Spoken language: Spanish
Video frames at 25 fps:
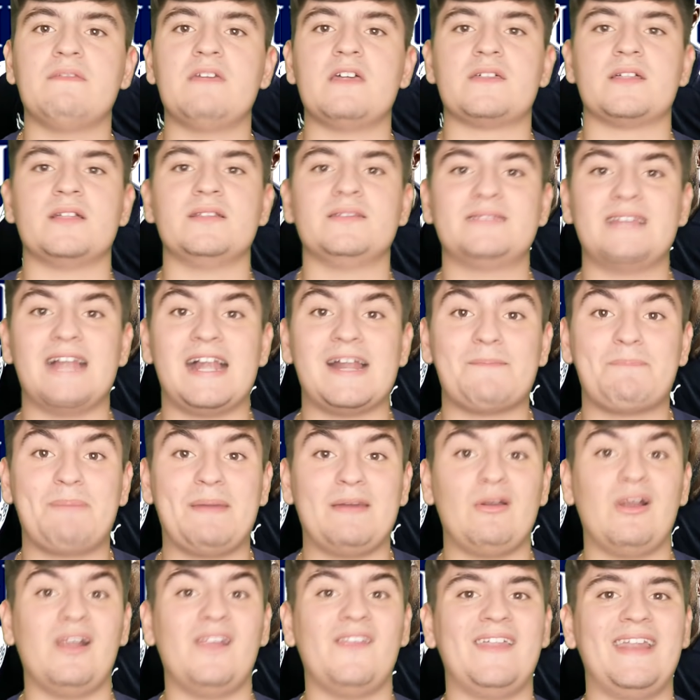de centrar,
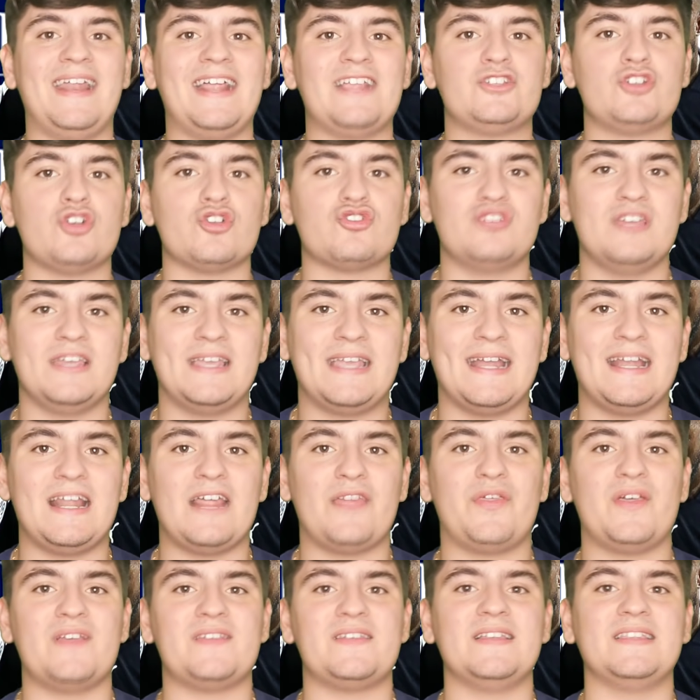pero el derecho sí que
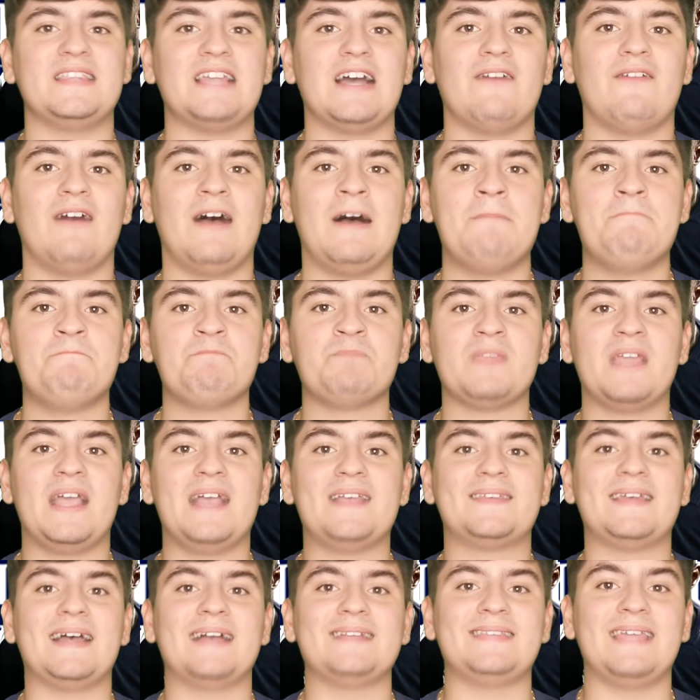necesitaba
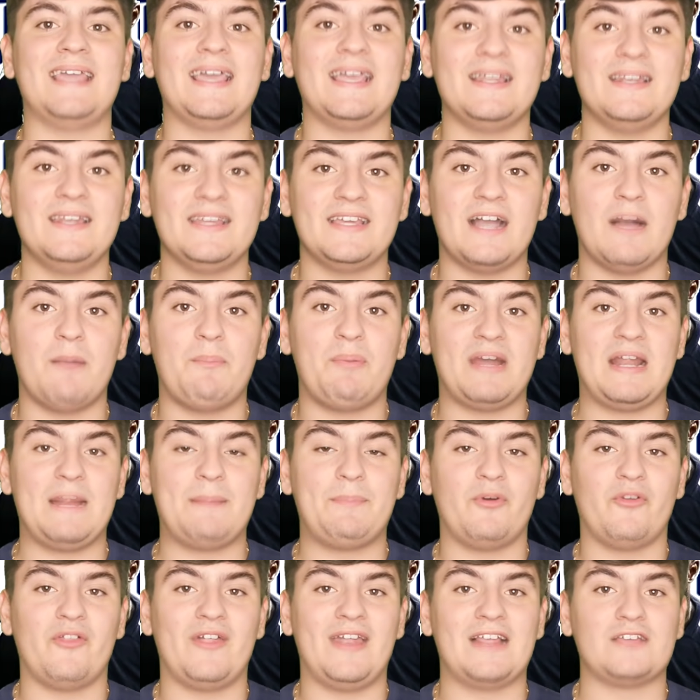esa técnica para
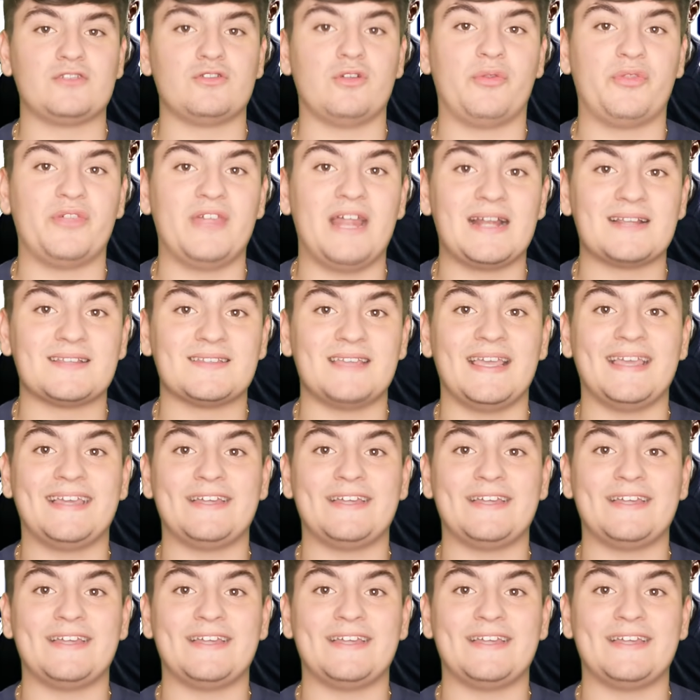poder asociarse.